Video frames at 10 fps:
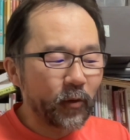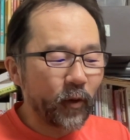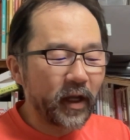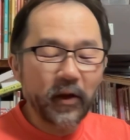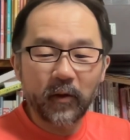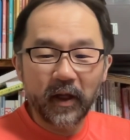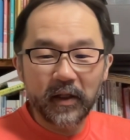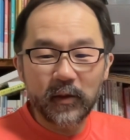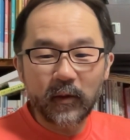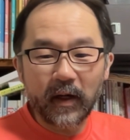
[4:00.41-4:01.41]
溶けるように
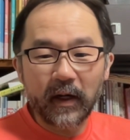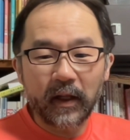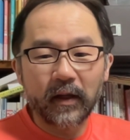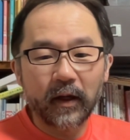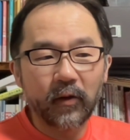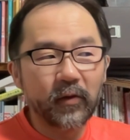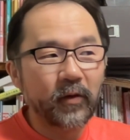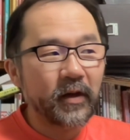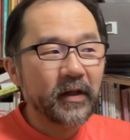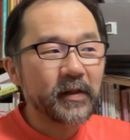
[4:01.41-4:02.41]
作られてるんだけど、
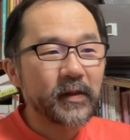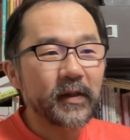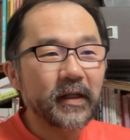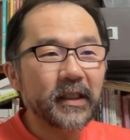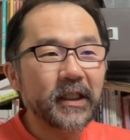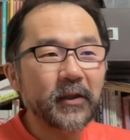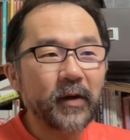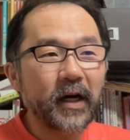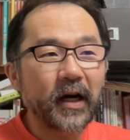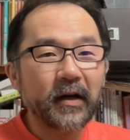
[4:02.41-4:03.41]
スラチー
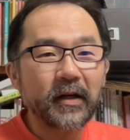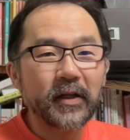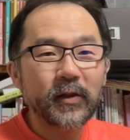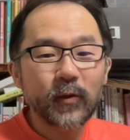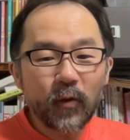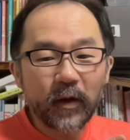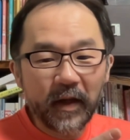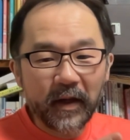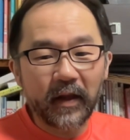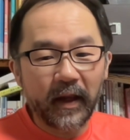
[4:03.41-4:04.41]
はそうは
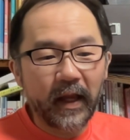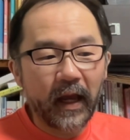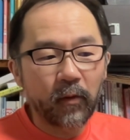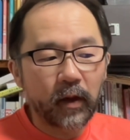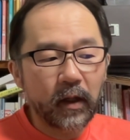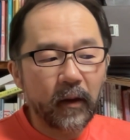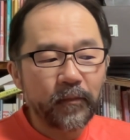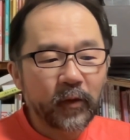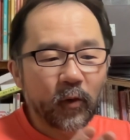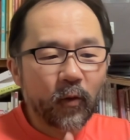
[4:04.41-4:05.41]
できていないので、
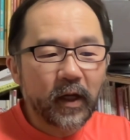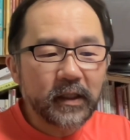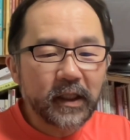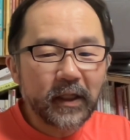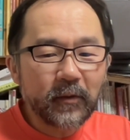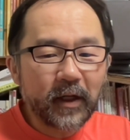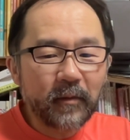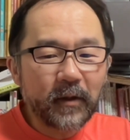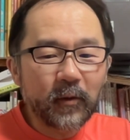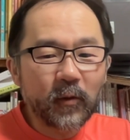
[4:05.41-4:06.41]
溶けチーに比
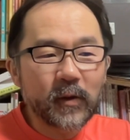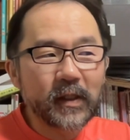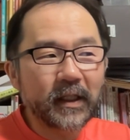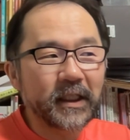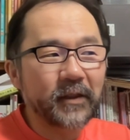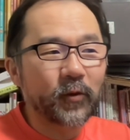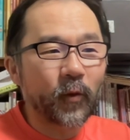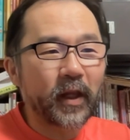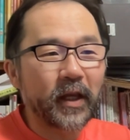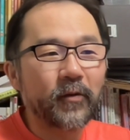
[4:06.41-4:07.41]
べるとスラチーは溶
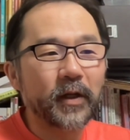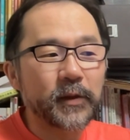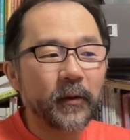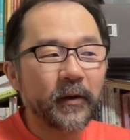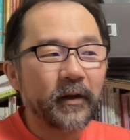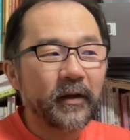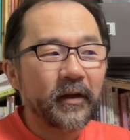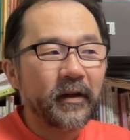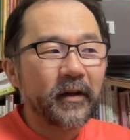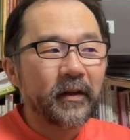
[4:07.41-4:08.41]
けにくいんですよ。
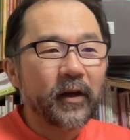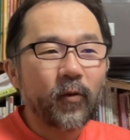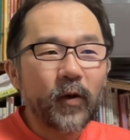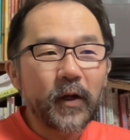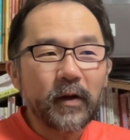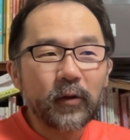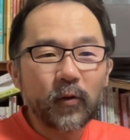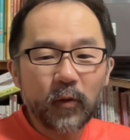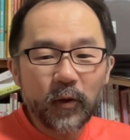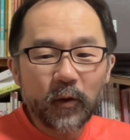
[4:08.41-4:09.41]
で、これは
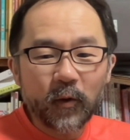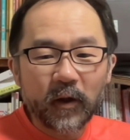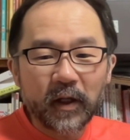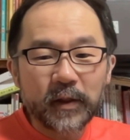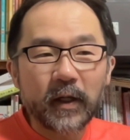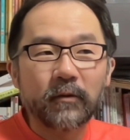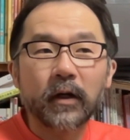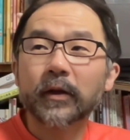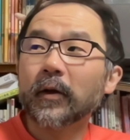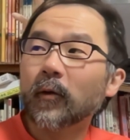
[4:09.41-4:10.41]
どういう時に使うかっ
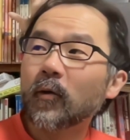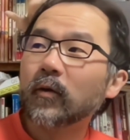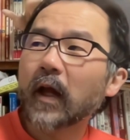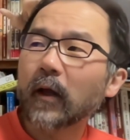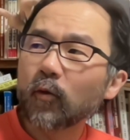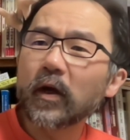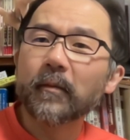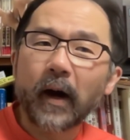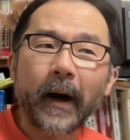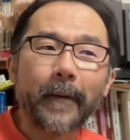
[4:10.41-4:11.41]
ていうと、例え
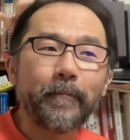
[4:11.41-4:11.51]
ば、